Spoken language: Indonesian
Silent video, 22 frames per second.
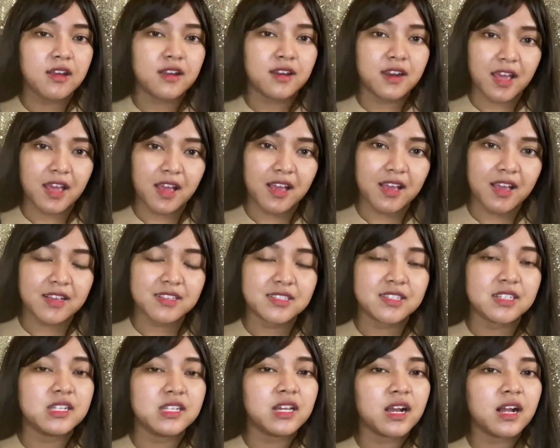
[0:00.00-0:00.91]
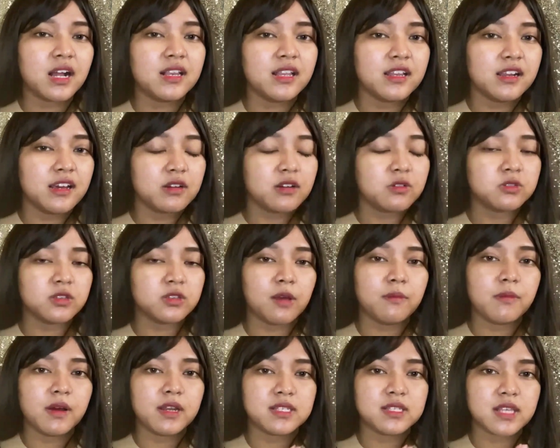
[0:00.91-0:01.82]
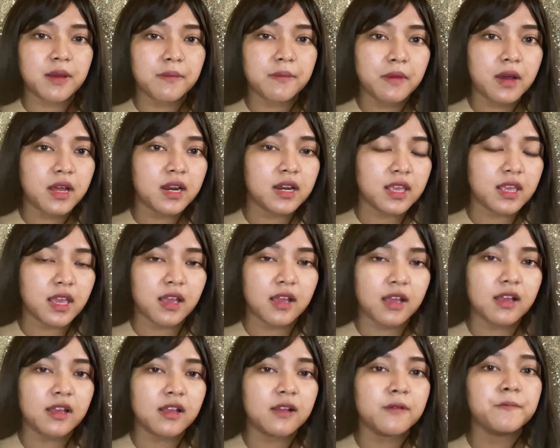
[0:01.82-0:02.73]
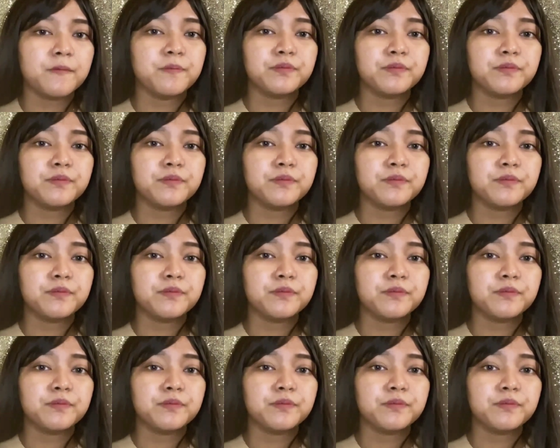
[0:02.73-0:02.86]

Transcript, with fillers: nah jadi kalian harus sabar-sabar ya